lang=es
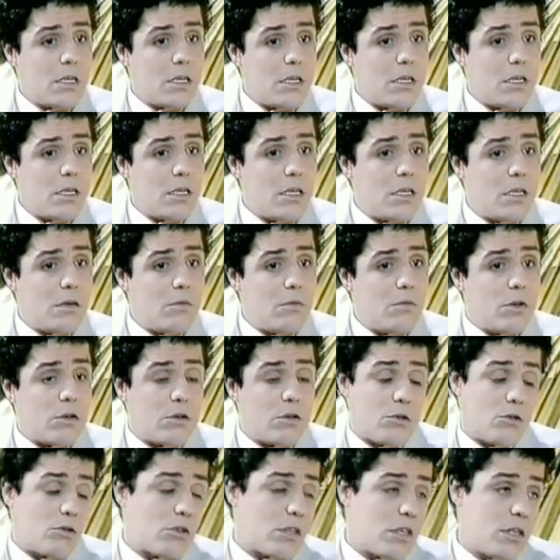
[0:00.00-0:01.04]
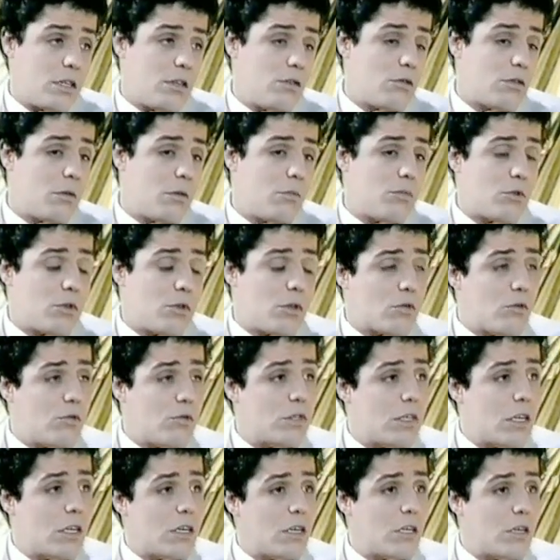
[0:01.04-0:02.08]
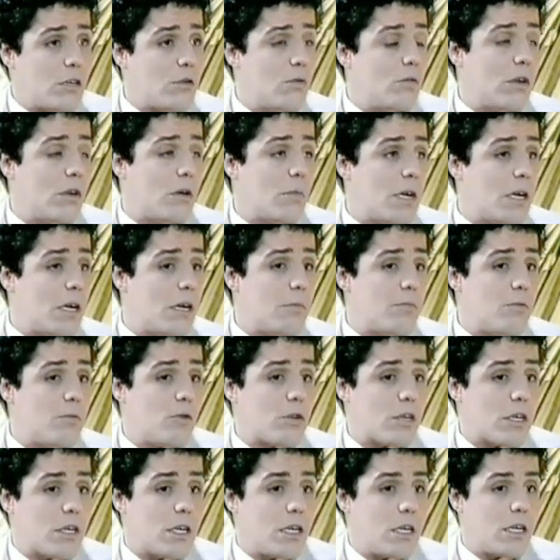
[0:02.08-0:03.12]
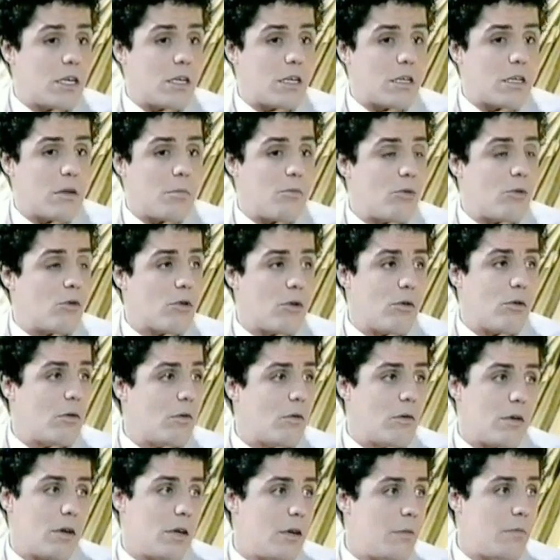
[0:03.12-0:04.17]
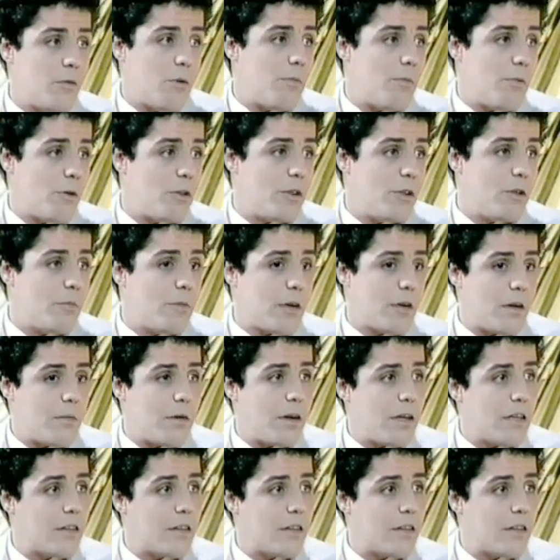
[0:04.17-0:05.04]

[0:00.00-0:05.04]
Y bueno, no he tenido tiempo de escuchar a ninguna más porque tampoco hemos podido para más.